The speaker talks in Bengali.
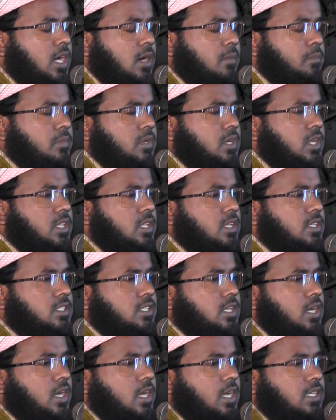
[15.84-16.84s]
আপনারা
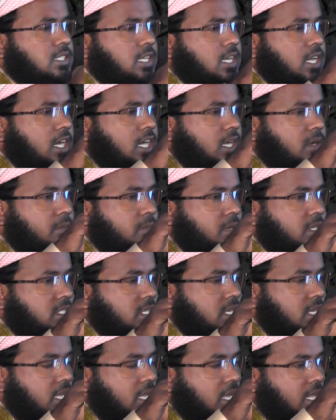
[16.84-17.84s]
দেখছেন রাজার হাট
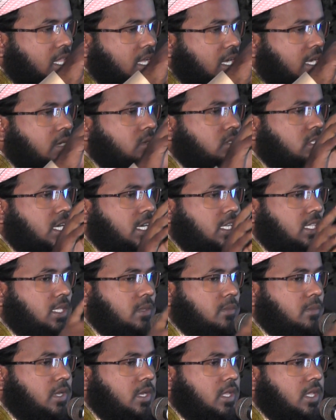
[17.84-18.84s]
বাজার এই এলাকাও
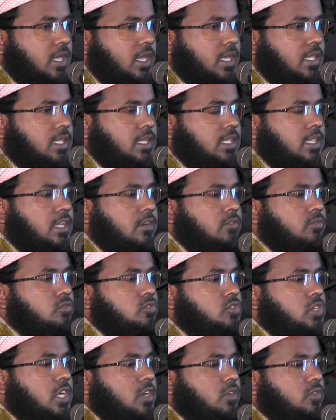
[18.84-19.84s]
থাকতে পারে এই দিক দিয়ে
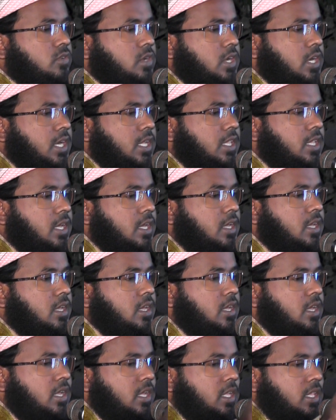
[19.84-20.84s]
কুশাল ঢুকাইয়া দেয়
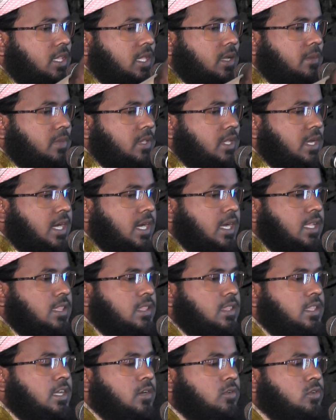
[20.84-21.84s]
দেখবেন হাত
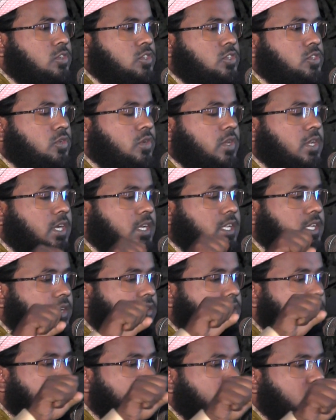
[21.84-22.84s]
যা কষ্ট করে একটা
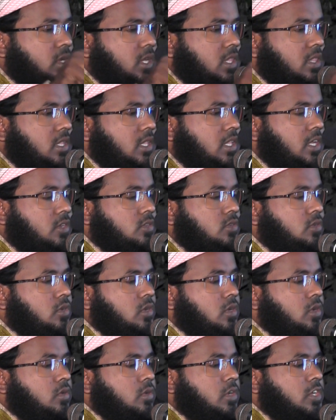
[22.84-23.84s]
করে ঘুরান দিলে একটু
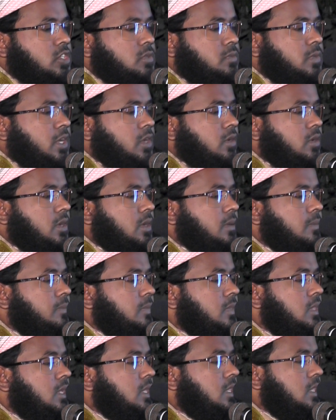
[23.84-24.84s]
করে রস বাইর হয়
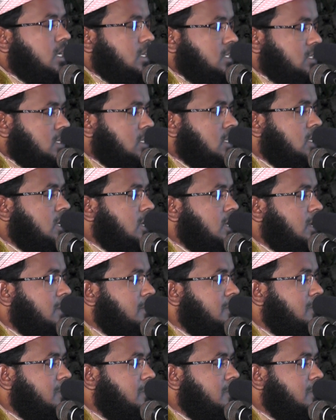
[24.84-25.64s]
দেখছেন কি